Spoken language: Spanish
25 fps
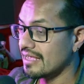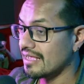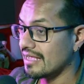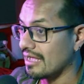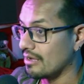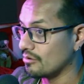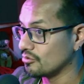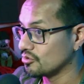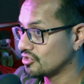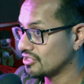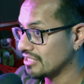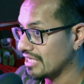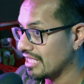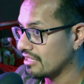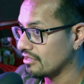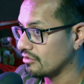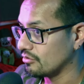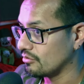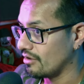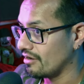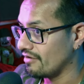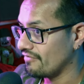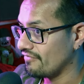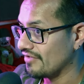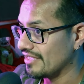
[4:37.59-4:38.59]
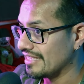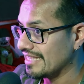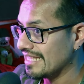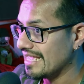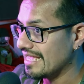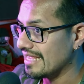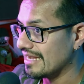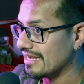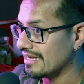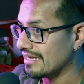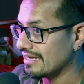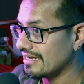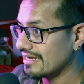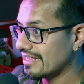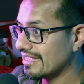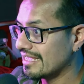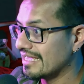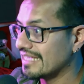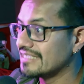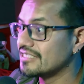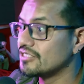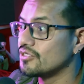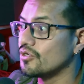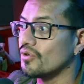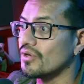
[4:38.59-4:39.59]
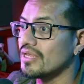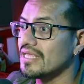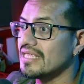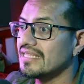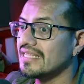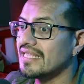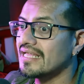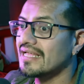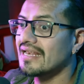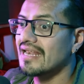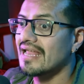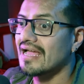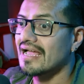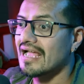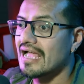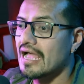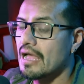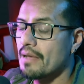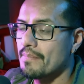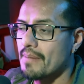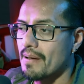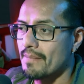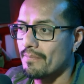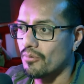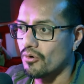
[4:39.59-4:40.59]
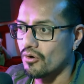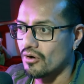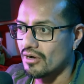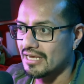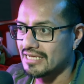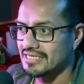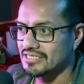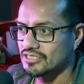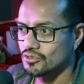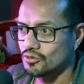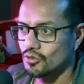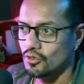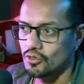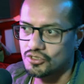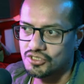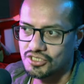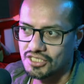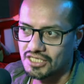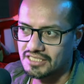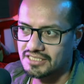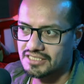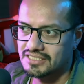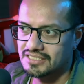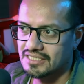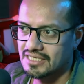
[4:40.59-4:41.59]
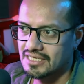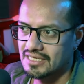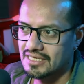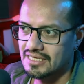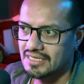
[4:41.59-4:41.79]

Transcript: causando al final que se orine en la cama por las noches